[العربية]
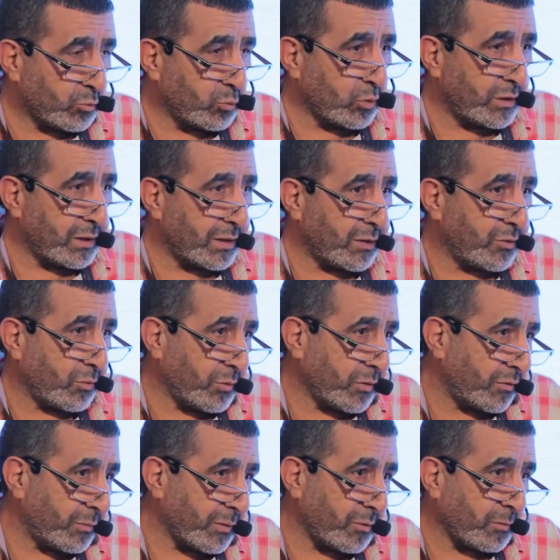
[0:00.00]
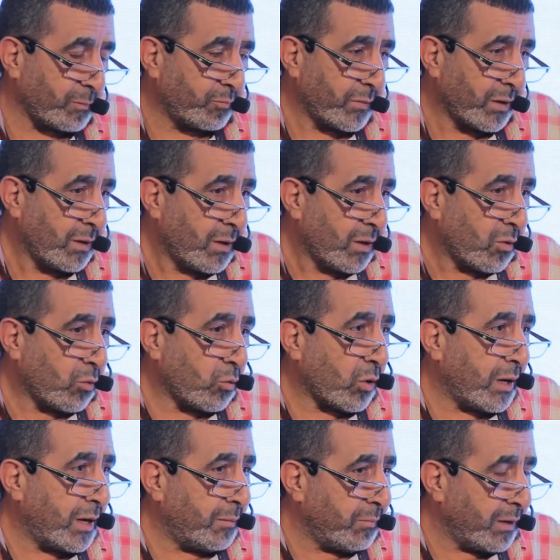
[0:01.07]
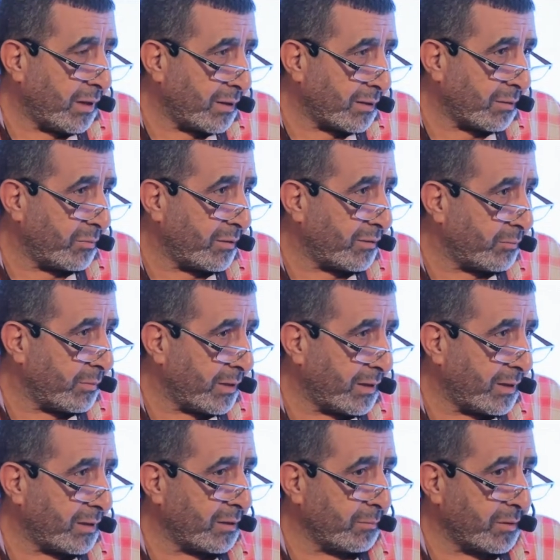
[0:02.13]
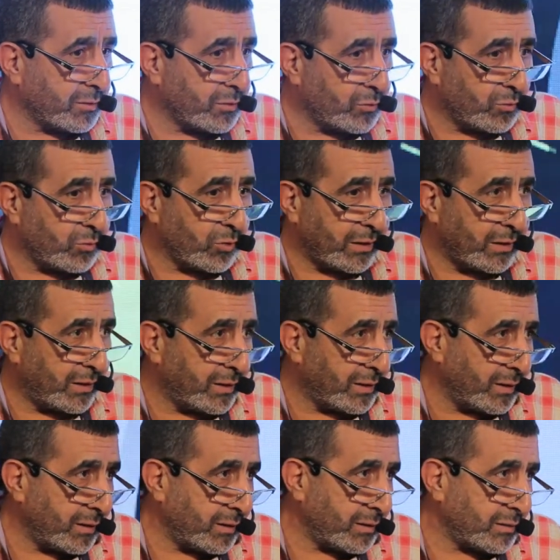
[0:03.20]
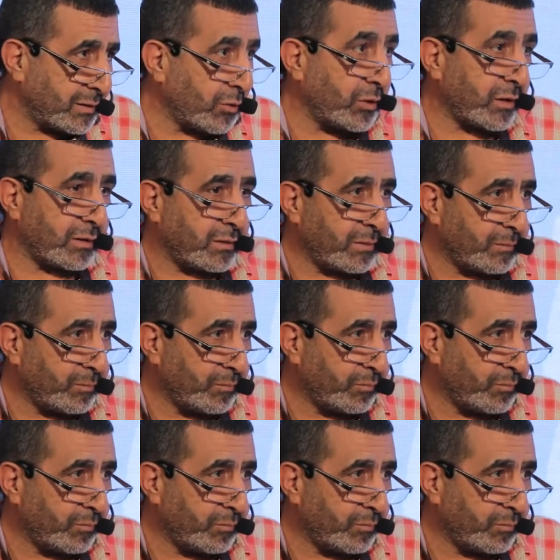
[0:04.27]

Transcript: والتدخل بالنسبه لهم واهم حاجه بالنسبه لعلاج المرضى دول هو العلاج الايه الدوائي